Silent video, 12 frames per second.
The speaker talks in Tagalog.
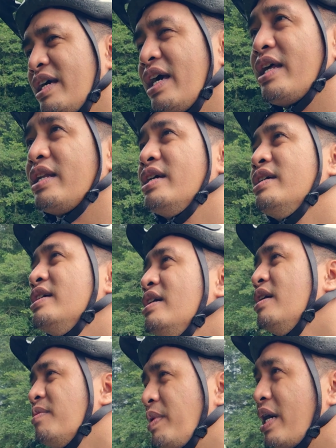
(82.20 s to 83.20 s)
yan
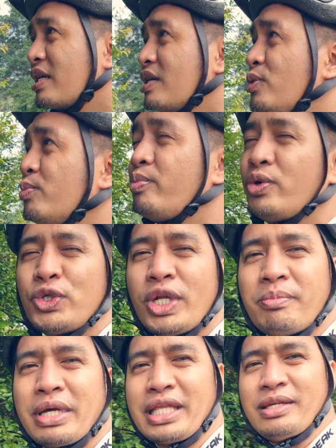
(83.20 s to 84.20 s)
parang yung puno
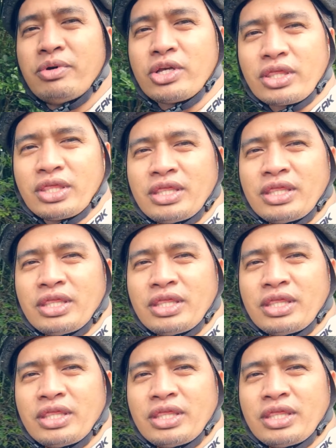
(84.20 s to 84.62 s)
ng batibot